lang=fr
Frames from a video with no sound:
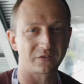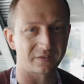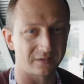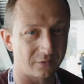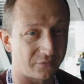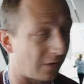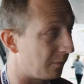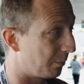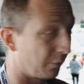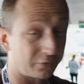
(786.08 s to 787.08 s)
c'est de faire
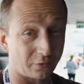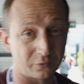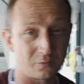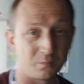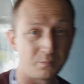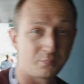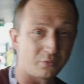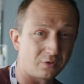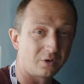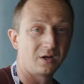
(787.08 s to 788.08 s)
une pause dans une
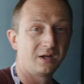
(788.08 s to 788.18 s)
bulle